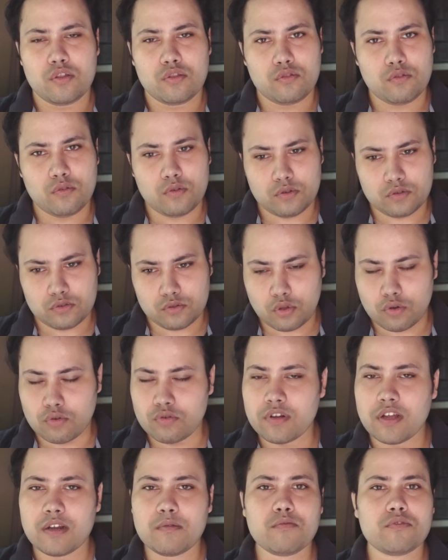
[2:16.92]
তো
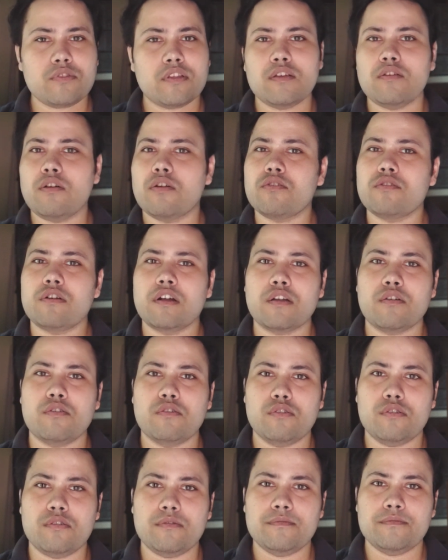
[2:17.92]
তখনকার মতো এই ঘটনাটা
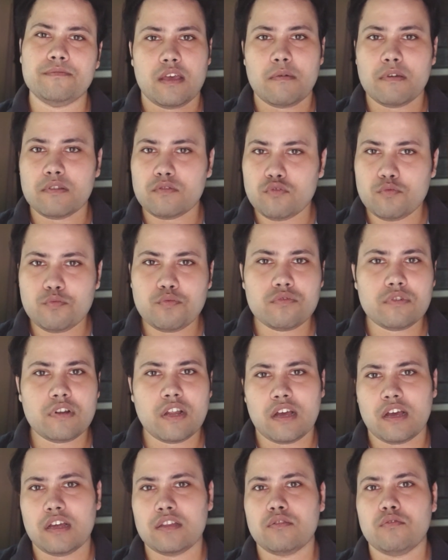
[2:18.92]
হলো এবার দুপুর
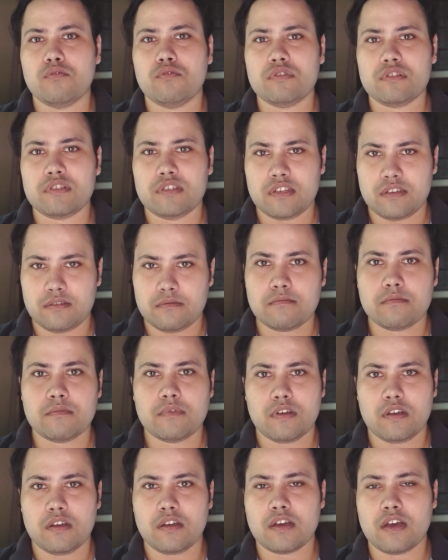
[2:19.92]
নাগাদ ওর যে
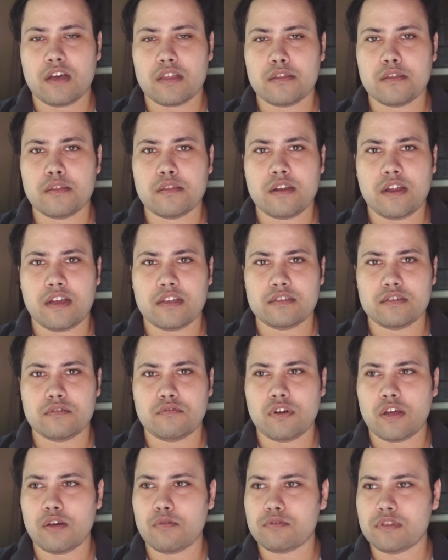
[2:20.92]
কাজিনরা আছে
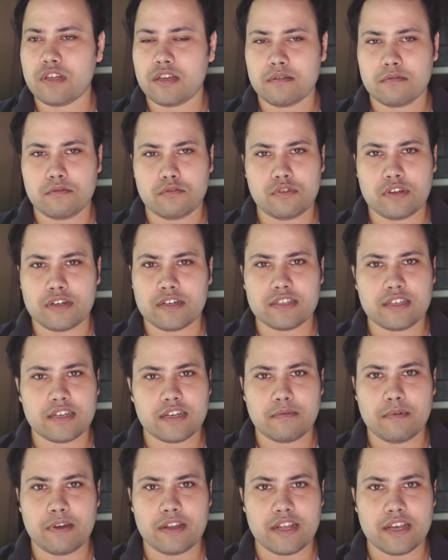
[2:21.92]
ওরাও বোধহয় কোথাও একটা
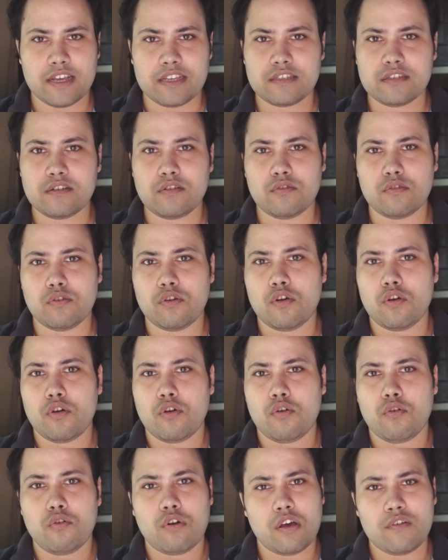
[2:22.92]
জায়গায় বাইরে গেছিলো
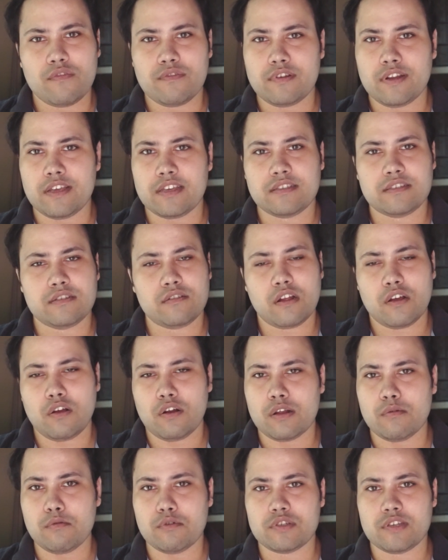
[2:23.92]
ওরাও ফিরে এসছে ওরা
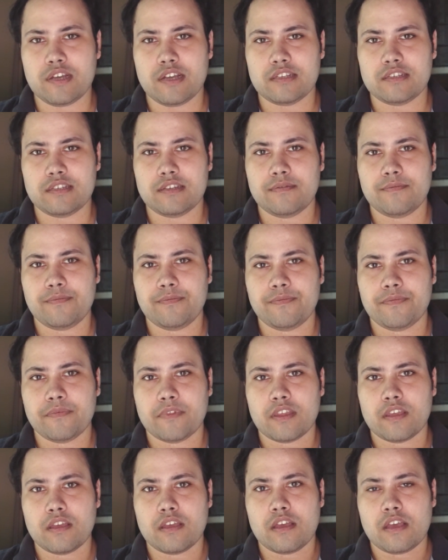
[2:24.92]
ঘরে বসে আছে
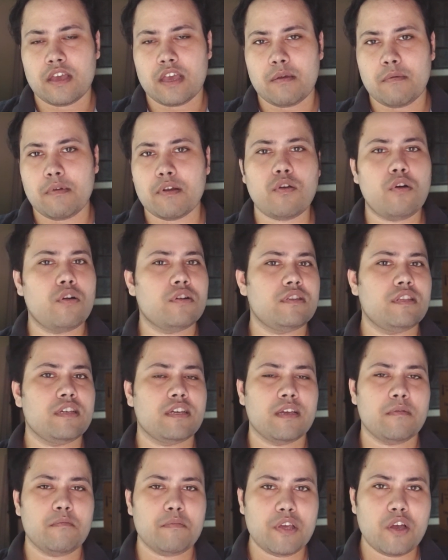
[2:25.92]
এবার ঘর
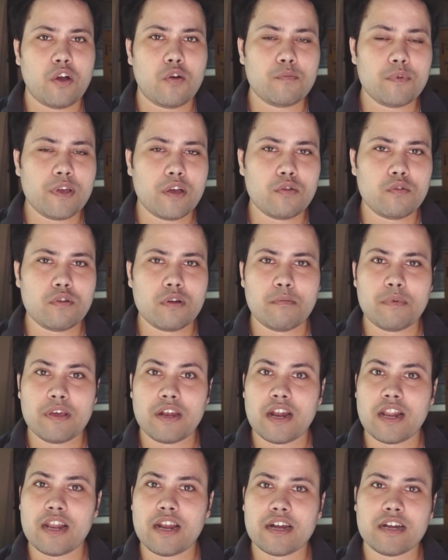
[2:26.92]
থেকে মিয়াও মিয়াও করে
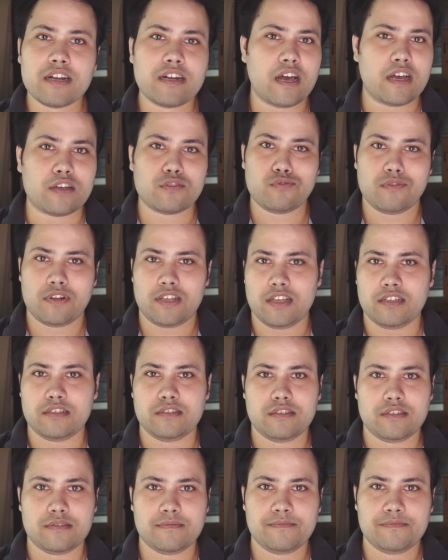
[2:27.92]
বেড়ালের একটা ডাক শোনা
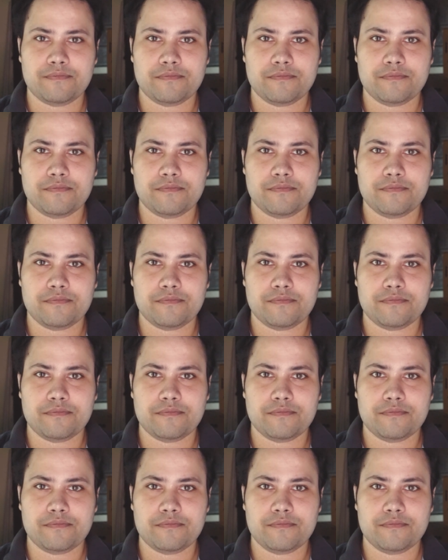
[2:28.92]
যাচ্ছে